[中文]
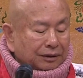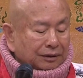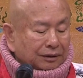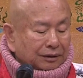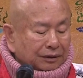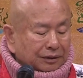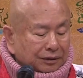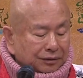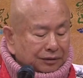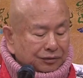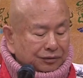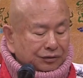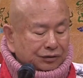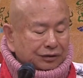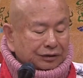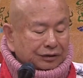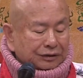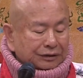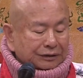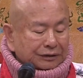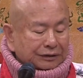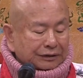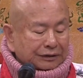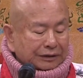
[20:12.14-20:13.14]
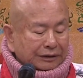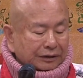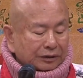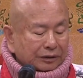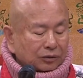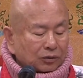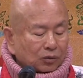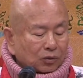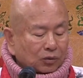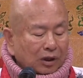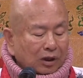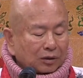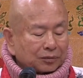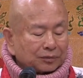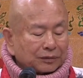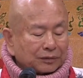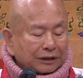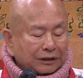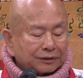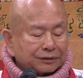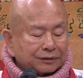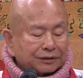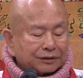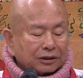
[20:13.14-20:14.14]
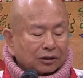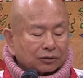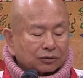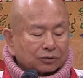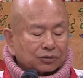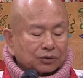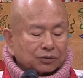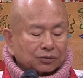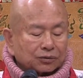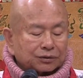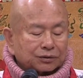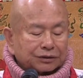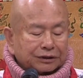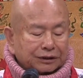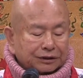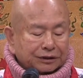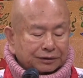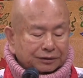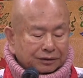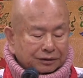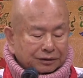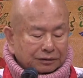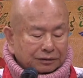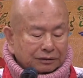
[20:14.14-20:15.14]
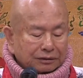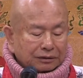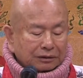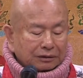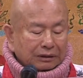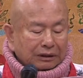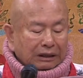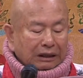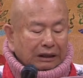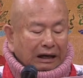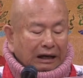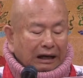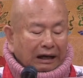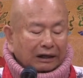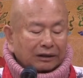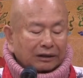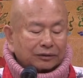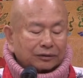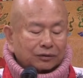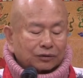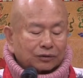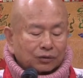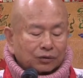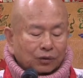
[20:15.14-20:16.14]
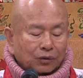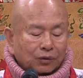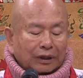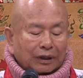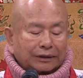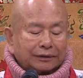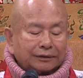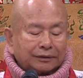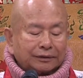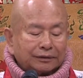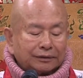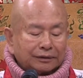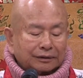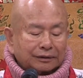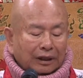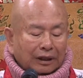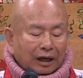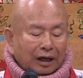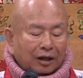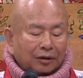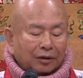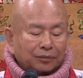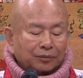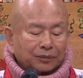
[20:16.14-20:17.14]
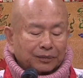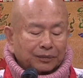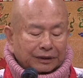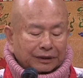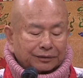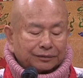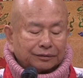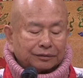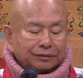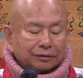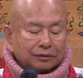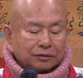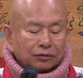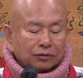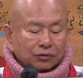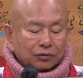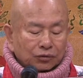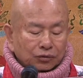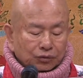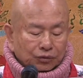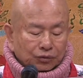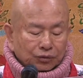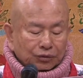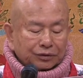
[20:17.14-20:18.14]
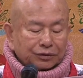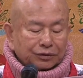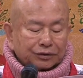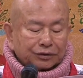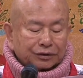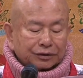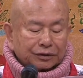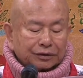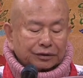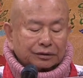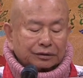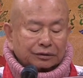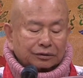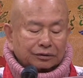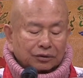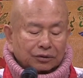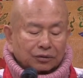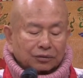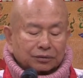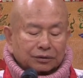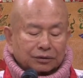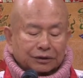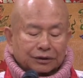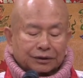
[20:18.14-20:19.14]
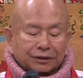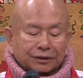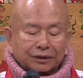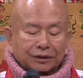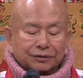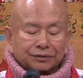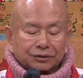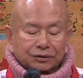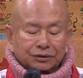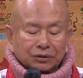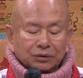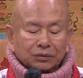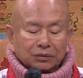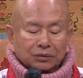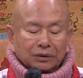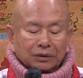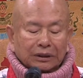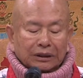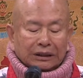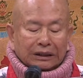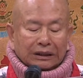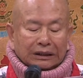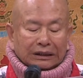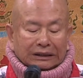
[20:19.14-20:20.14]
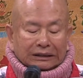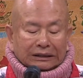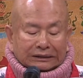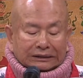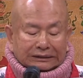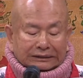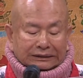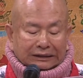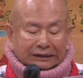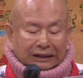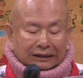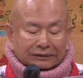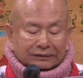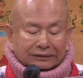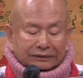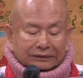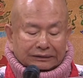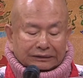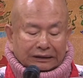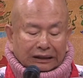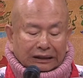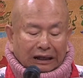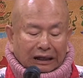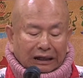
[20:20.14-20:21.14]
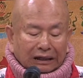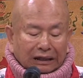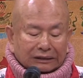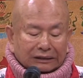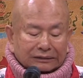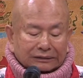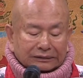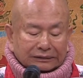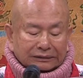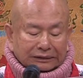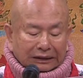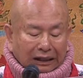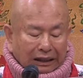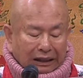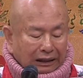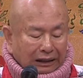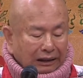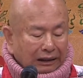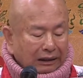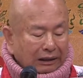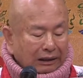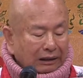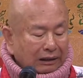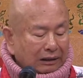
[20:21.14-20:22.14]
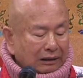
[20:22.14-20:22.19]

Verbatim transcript: 根据林光明教授写的《汉传唐本尊圣咒的研究》，达他达